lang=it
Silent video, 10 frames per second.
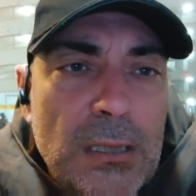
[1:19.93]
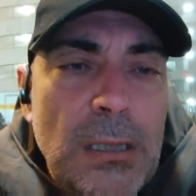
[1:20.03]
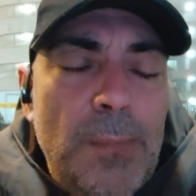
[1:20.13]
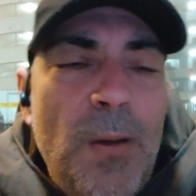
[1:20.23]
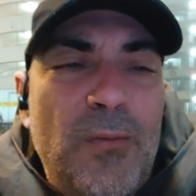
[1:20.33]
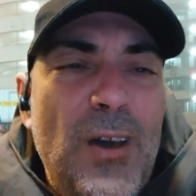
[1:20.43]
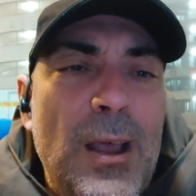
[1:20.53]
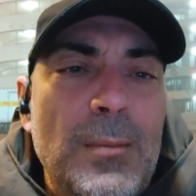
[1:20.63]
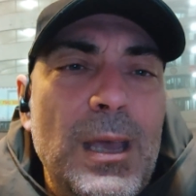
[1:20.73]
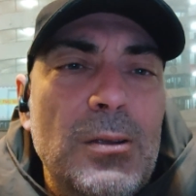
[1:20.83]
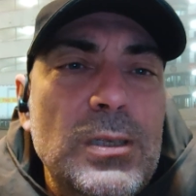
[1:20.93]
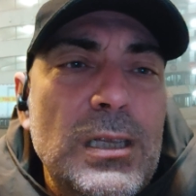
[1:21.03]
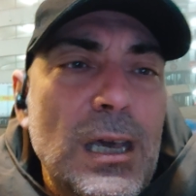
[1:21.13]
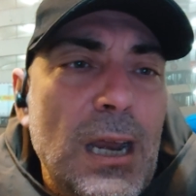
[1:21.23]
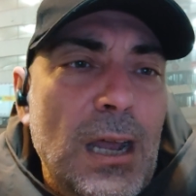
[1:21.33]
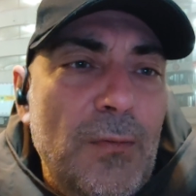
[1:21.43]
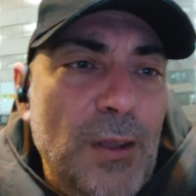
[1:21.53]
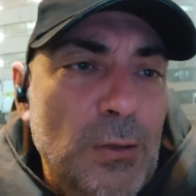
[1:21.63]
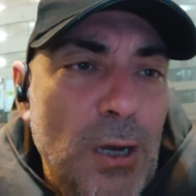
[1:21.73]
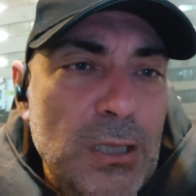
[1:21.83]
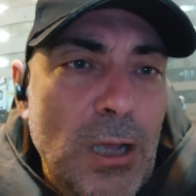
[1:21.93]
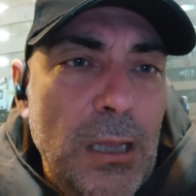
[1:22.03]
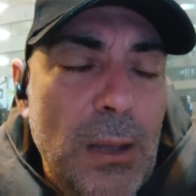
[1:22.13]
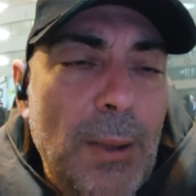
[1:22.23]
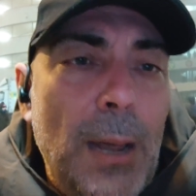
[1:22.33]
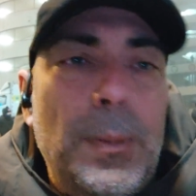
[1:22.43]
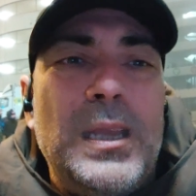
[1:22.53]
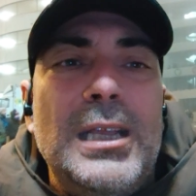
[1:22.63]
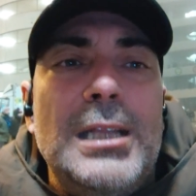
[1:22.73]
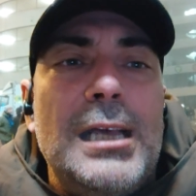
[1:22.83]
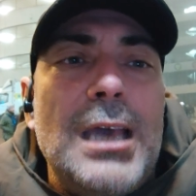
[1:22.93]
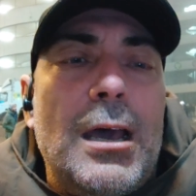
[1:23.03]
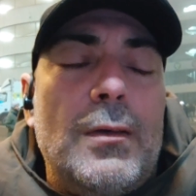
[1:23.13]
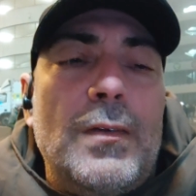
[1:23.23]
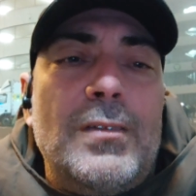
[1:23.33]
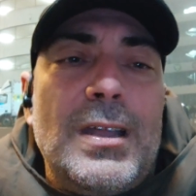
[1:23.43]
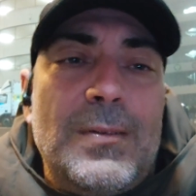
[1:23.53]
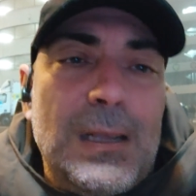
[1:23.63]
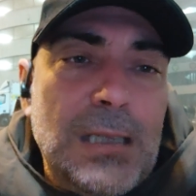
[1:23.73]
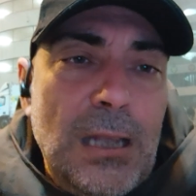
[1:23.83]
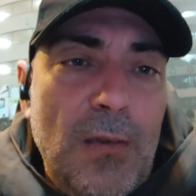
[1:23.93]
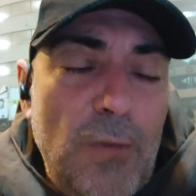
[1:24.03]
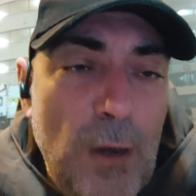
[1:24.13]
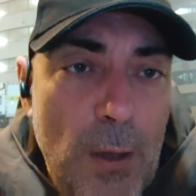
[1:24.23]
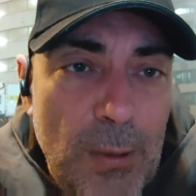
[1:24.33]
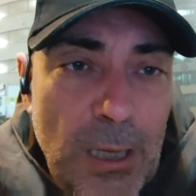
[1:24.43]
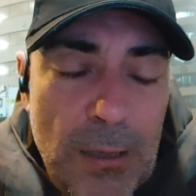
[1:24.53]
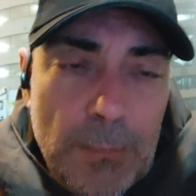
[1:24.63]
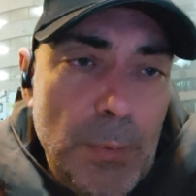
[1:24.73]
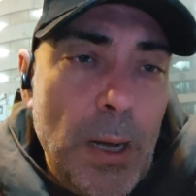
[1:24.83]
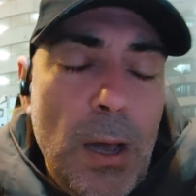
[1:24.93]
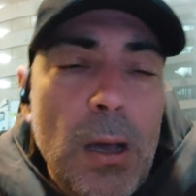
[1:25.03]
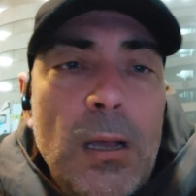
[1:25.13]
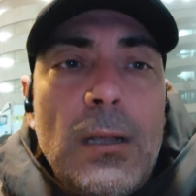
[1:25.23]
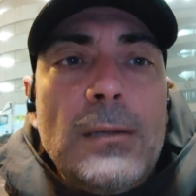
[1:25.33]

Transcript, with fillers: si può fare a meno di dire che ha fatto la solita bella partita, chiaro avevi davanti dei fenomeni, però